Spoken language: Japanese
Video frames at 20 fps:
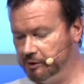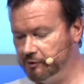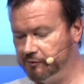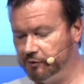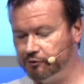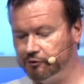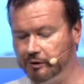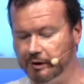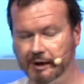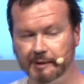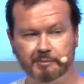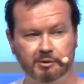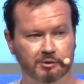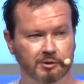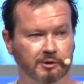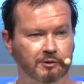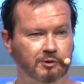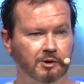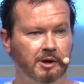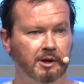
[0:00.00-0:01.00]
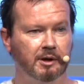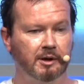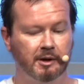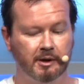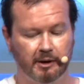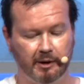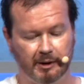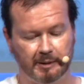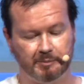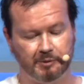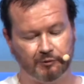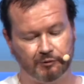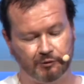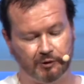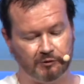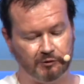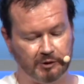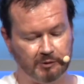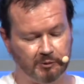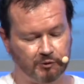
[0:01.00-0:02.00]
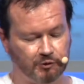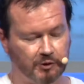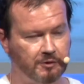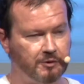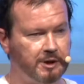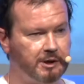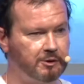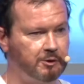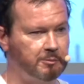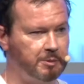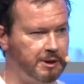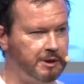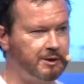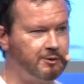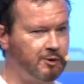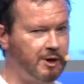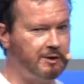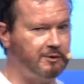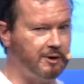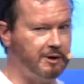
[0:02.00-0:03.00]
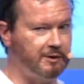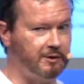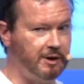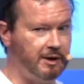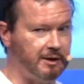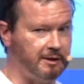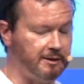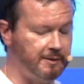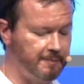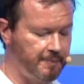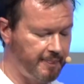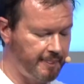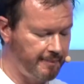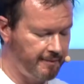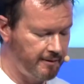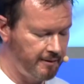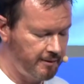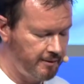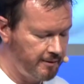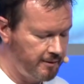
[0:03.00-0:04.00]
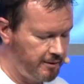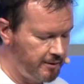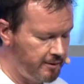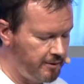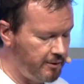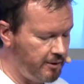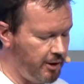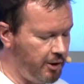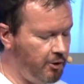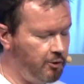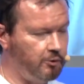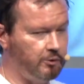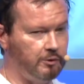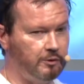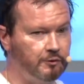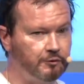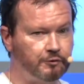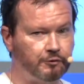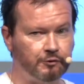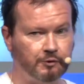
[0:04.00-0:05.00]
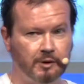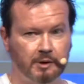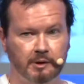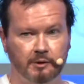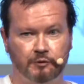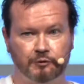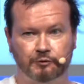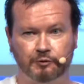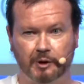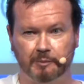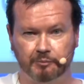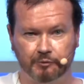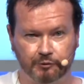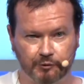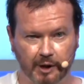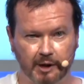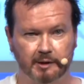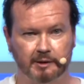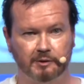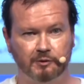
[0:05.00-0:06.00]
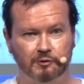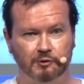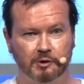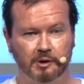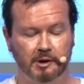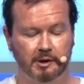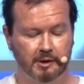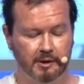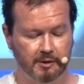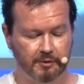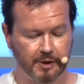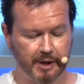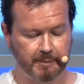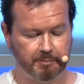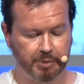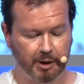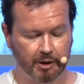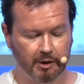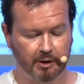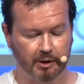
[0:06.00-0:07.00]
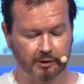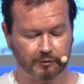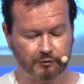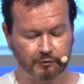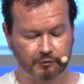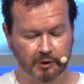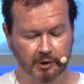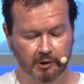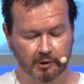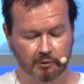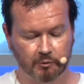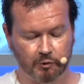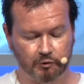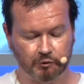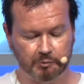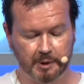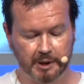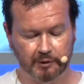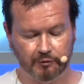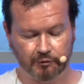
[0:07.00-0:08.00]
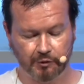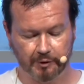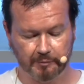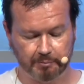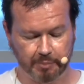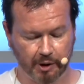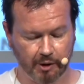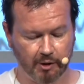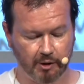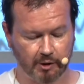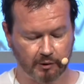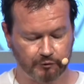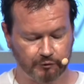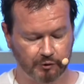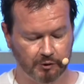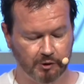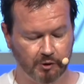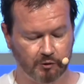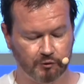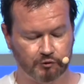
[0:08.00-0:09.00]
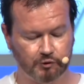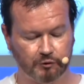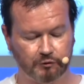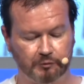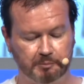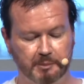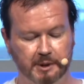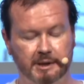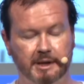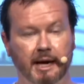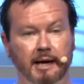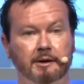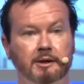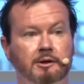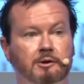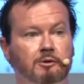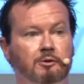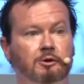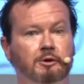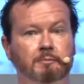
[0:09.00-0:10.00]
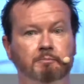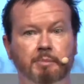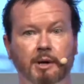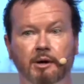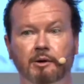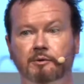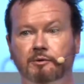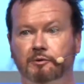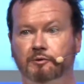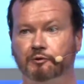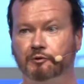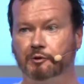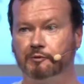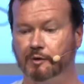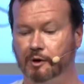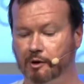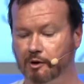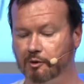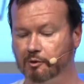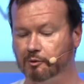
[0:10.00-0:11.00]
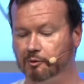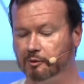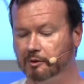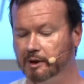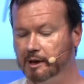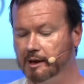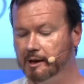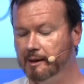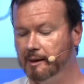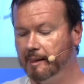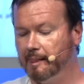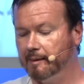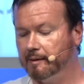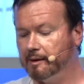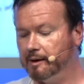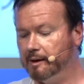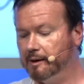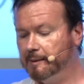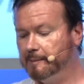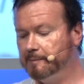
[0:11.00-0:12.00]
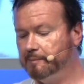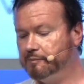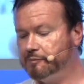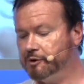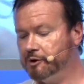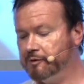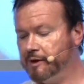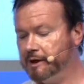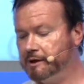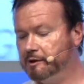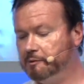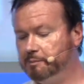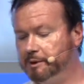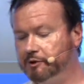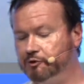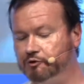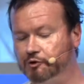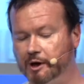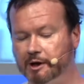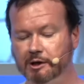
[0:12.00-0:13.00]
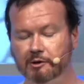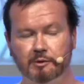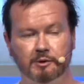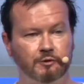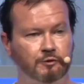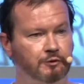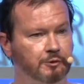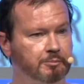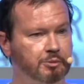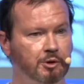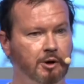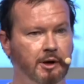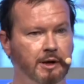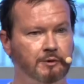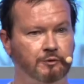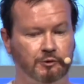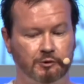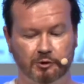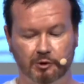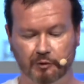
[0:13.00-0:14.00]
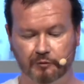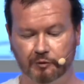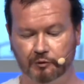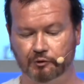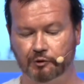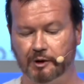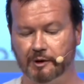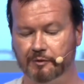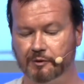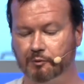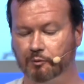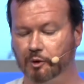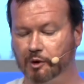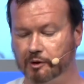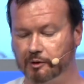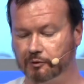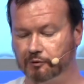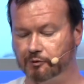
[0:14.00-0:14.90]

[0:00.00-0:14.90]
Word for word: えー、まあ、これは後ほどまあ、その意図的に作られたハイパーシティの事例も申し上げたいと思います。ですから全体は部分にの相和に劣るということであります。ですから部分というのは必ずしも全体の機械的な部品ではないんです。